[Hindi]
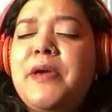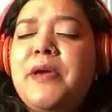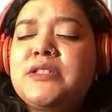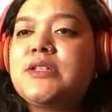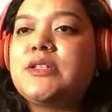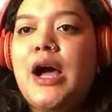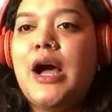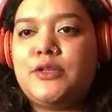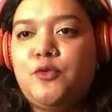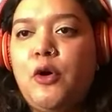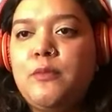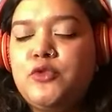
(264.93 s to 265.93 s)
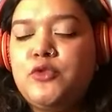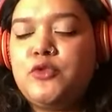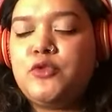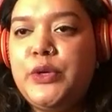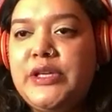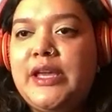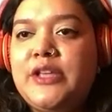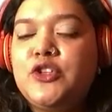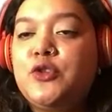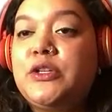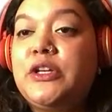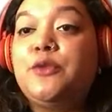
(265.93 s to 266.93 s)
बेस्टेस्ट आर्ट फॉर्म जो हुई
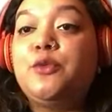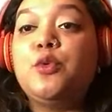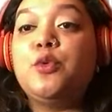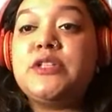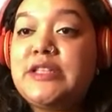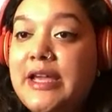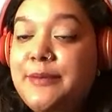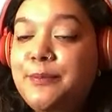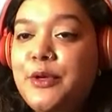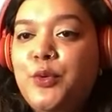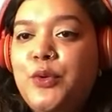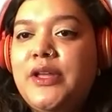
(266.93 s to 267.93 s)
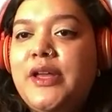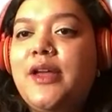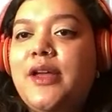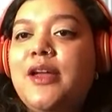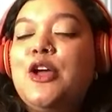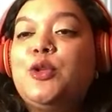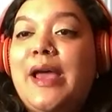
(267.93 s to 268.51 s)
है जनरेट उसी टाइम पर हुई है